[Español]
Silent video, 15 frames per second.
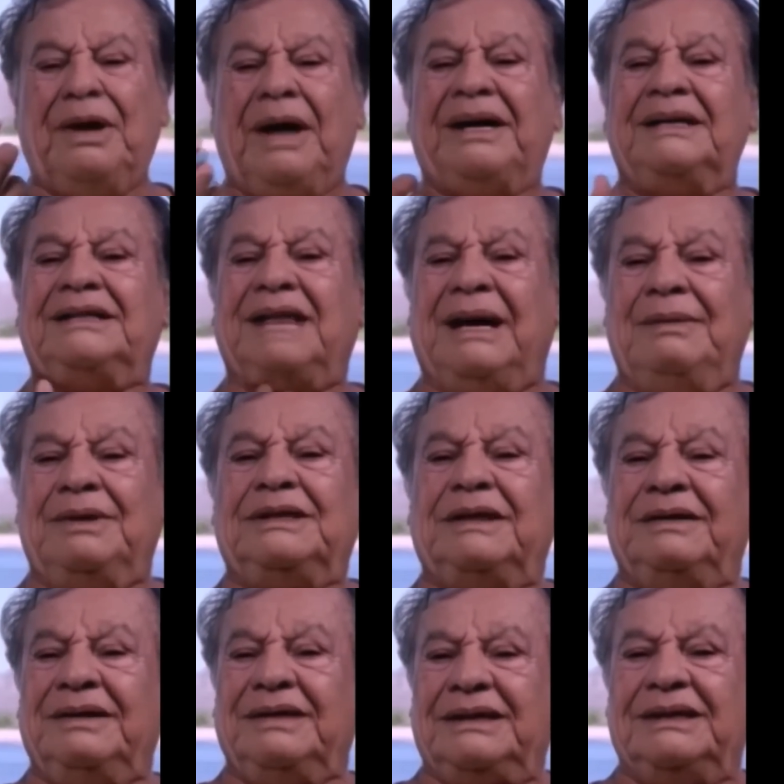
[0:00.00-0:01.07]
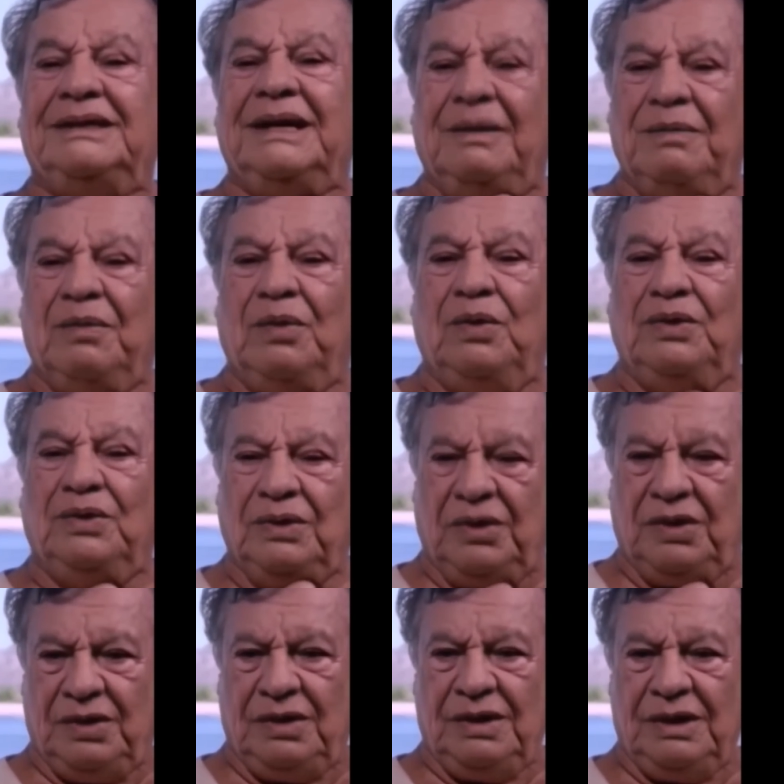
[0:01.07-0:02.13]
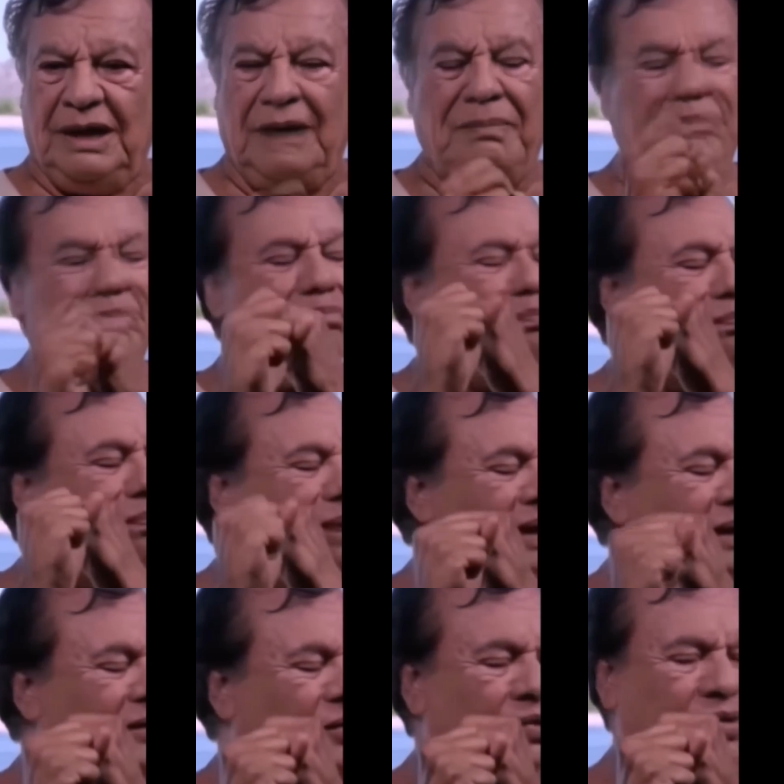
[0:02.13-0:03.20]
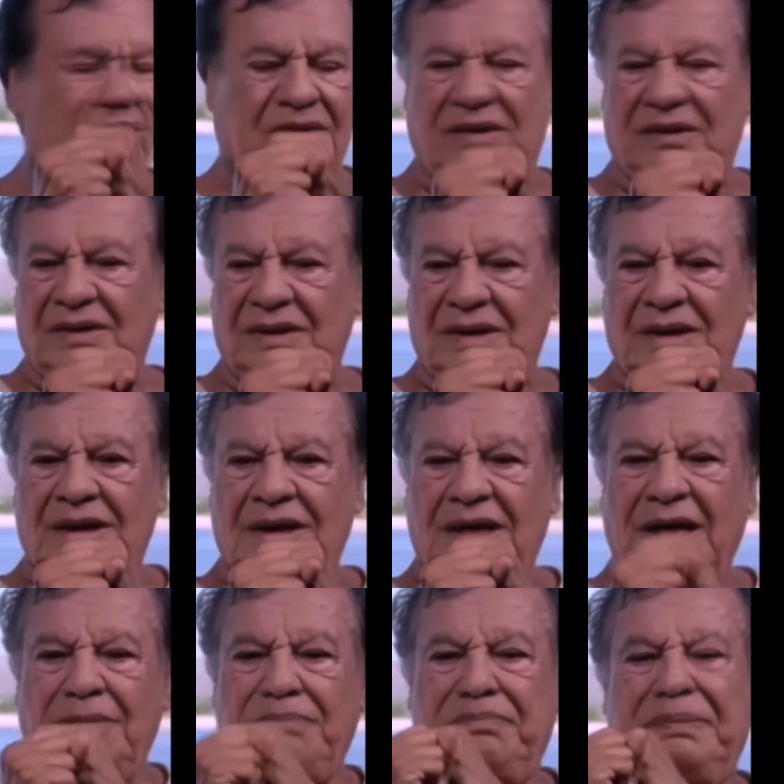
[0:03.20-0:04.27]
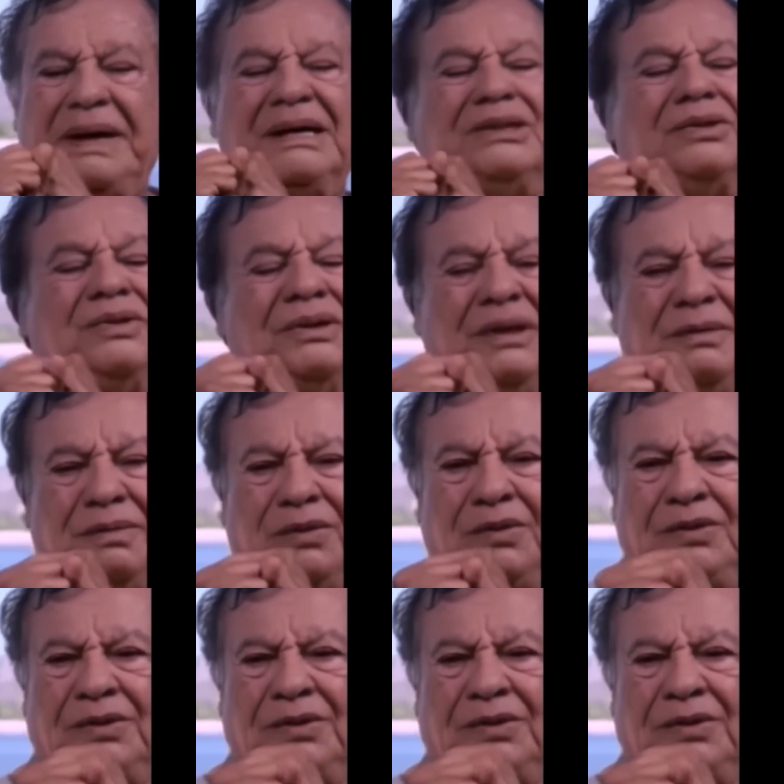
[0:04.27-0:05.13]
Pero arrastramos a veces el mundo, el peso, el peso del